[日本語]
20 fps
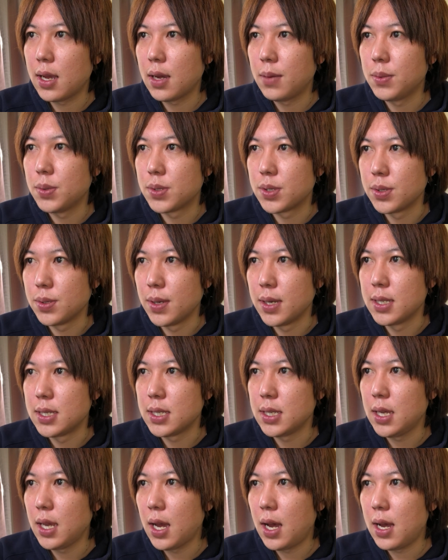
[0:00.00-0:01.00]
加物
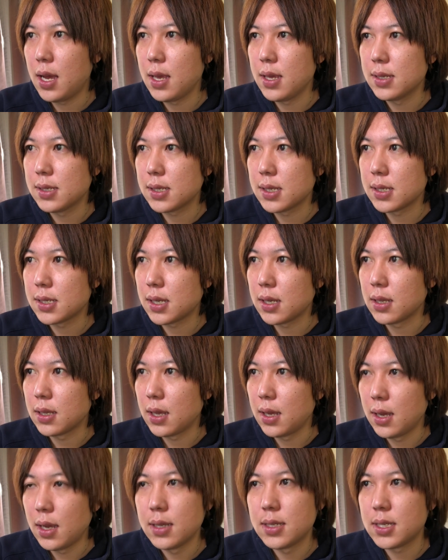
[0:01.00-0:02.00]
ジアン塩素酸
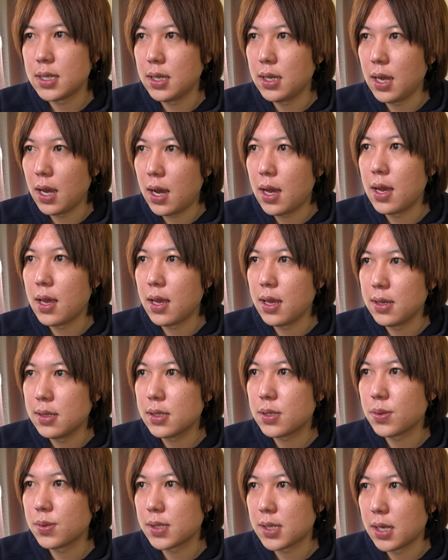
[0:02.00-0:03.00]
ジアン
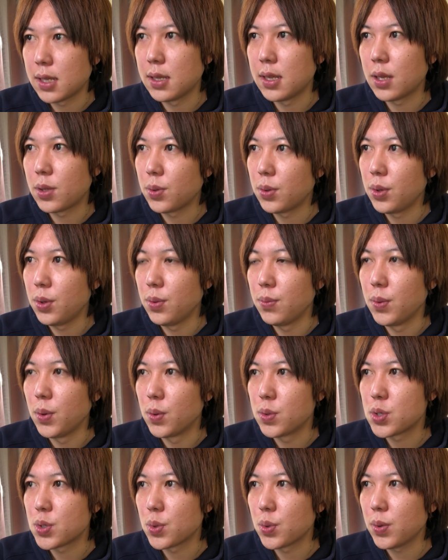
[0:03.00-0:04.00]
塩素酸ナトリウム
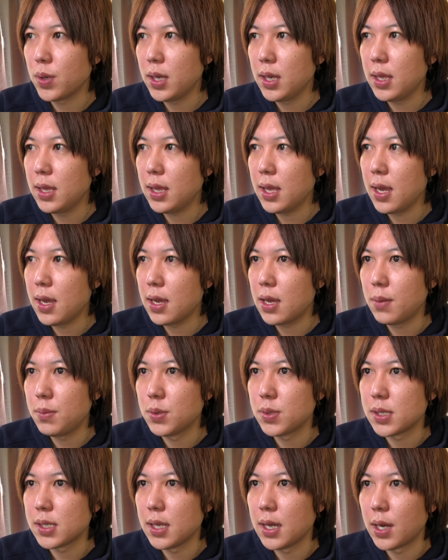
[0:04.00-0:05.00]
を食品添加
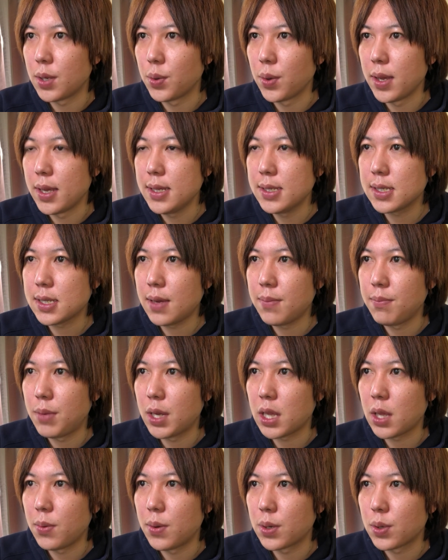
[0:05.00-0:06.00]
物である塩酸
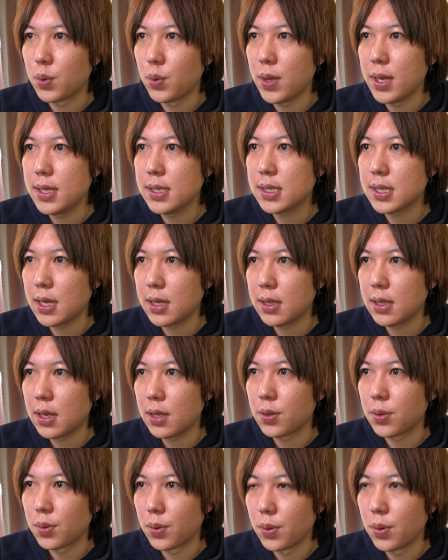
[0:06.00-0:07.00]
またはクエン酸な
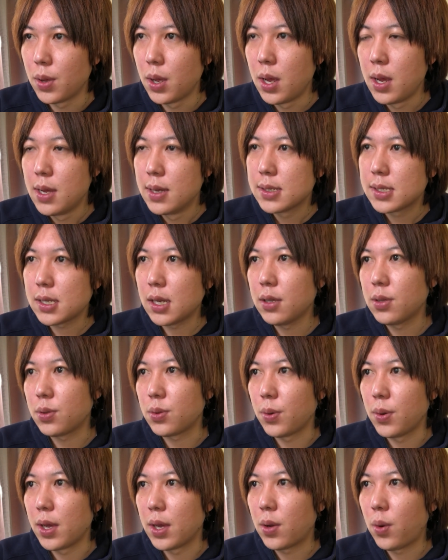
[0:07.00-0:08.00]
どの酸
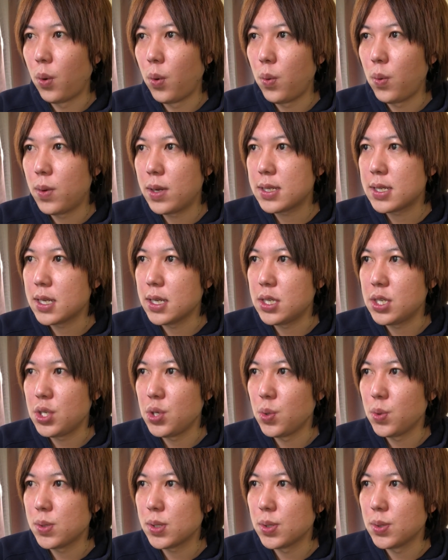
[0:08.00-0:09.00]
と混和して使
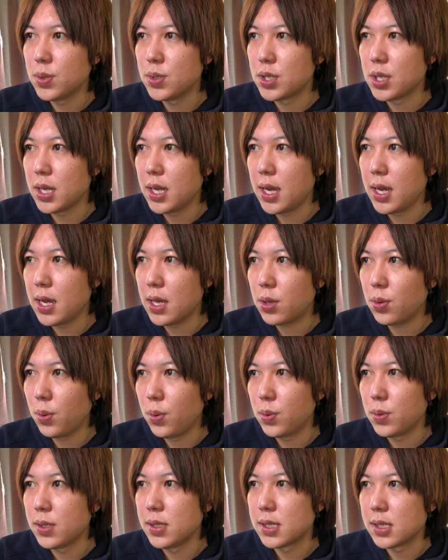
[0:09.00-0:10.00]
用する事例
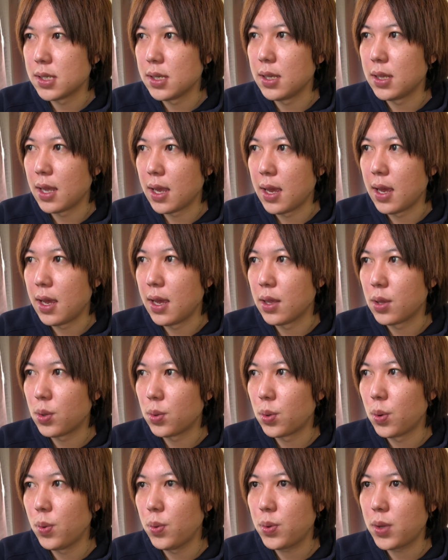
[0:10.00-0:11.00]
等について都
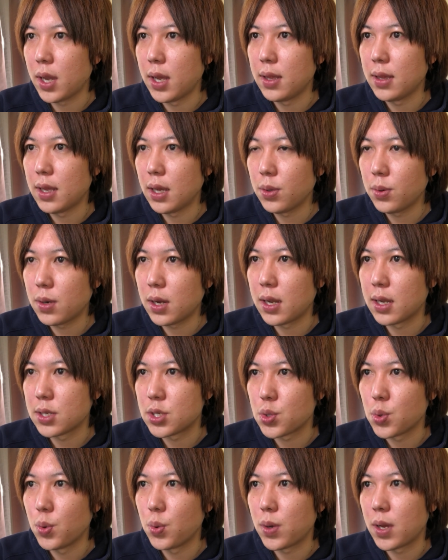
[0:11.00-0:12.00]
道府県などから
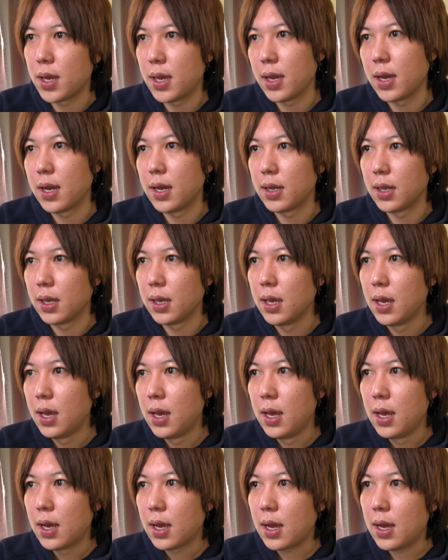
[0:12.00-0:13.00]
紹介があり
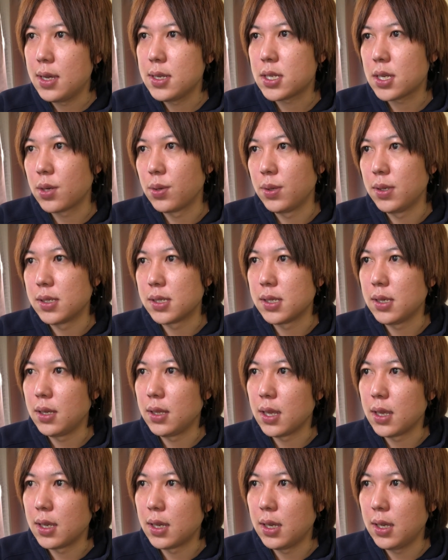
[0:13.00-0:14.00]
解釈につい
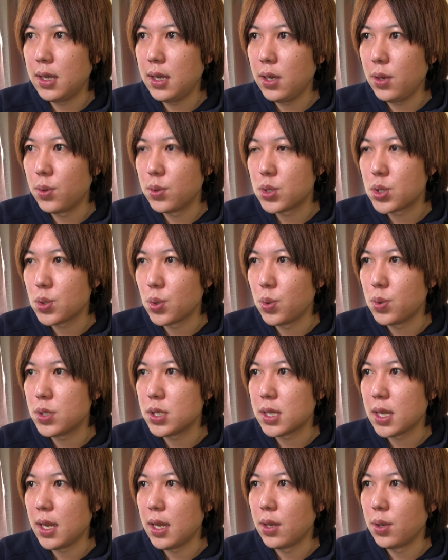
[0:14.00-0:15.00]
て疑義を生
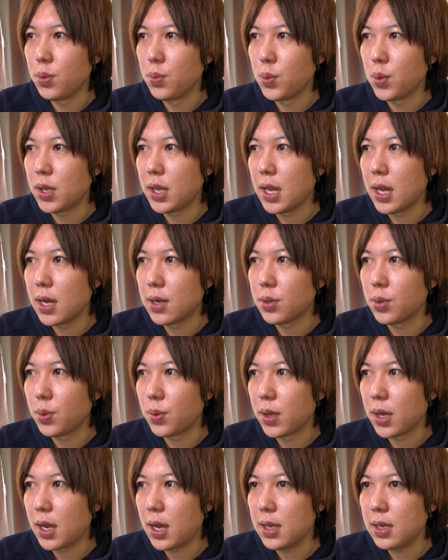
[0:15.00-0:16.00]
じている向きがあるの
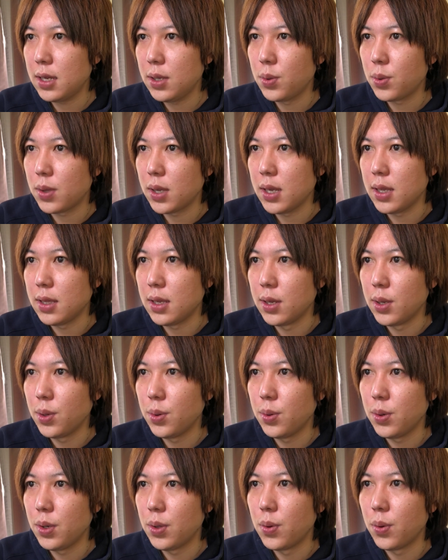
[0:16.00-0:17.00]
で下記の点に
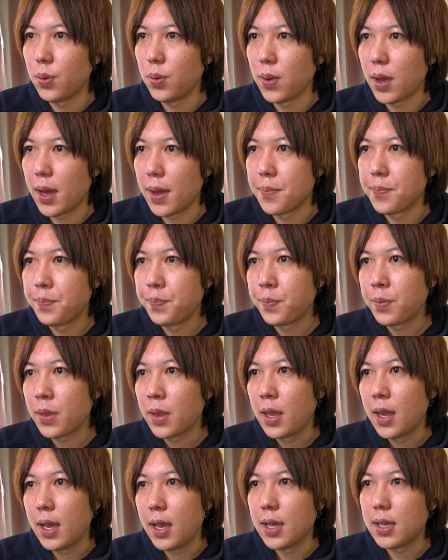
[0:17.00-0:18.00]
留意の上
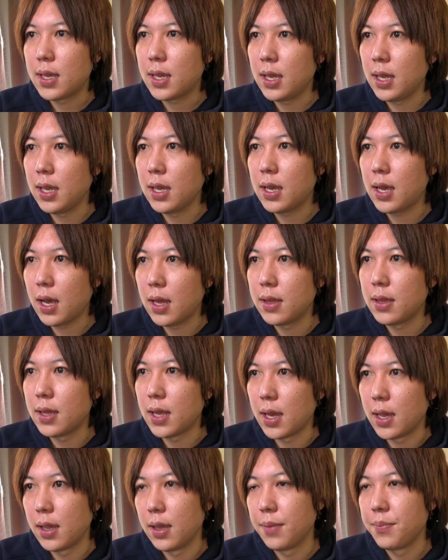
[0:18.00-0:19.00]
期管
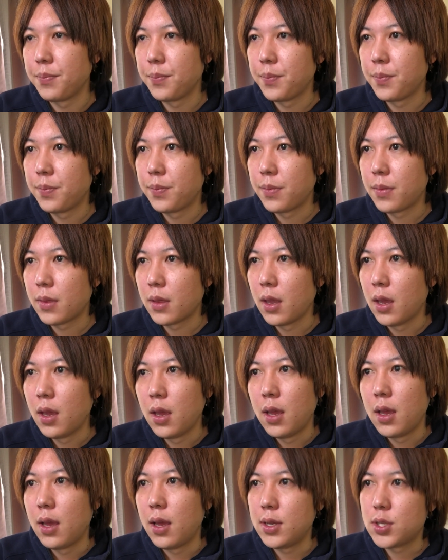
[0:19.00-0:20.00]
内
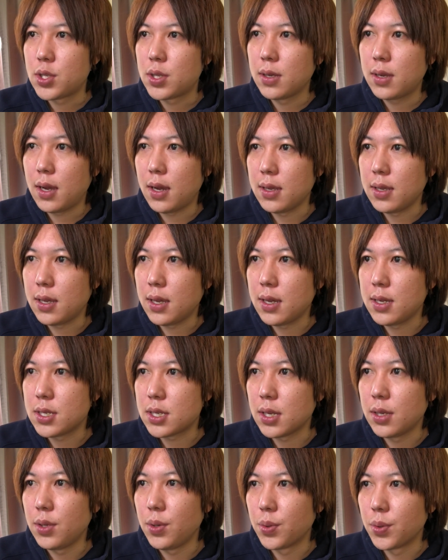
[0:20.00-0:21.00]
関係
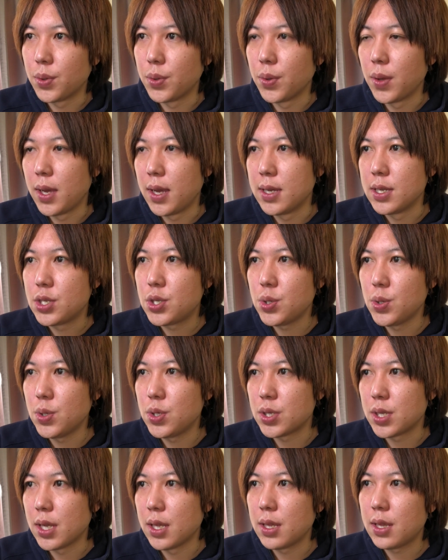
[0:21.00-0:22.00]
者による周
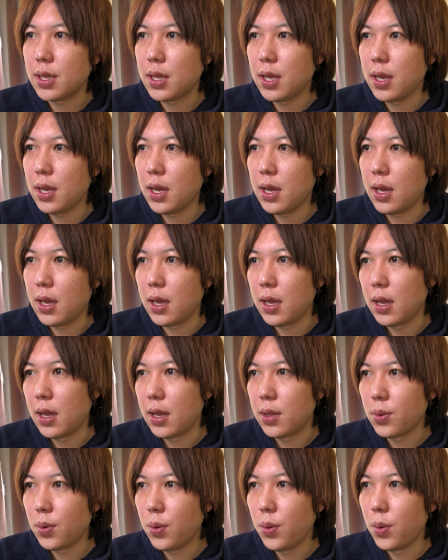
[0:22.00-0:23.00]
知徹
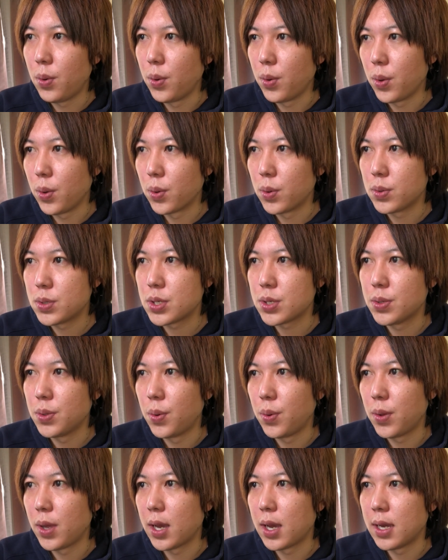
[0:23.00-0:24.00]
底の方をよろしく
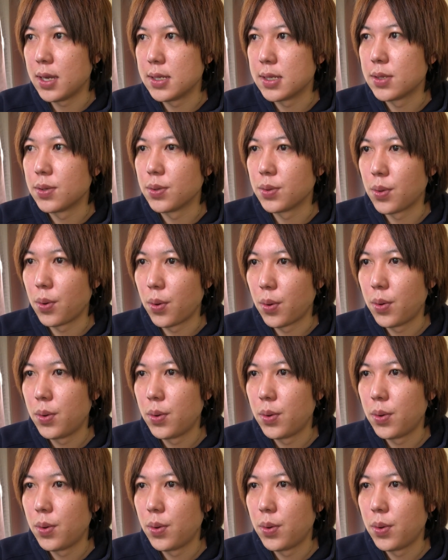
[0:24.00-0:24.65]
お願いすると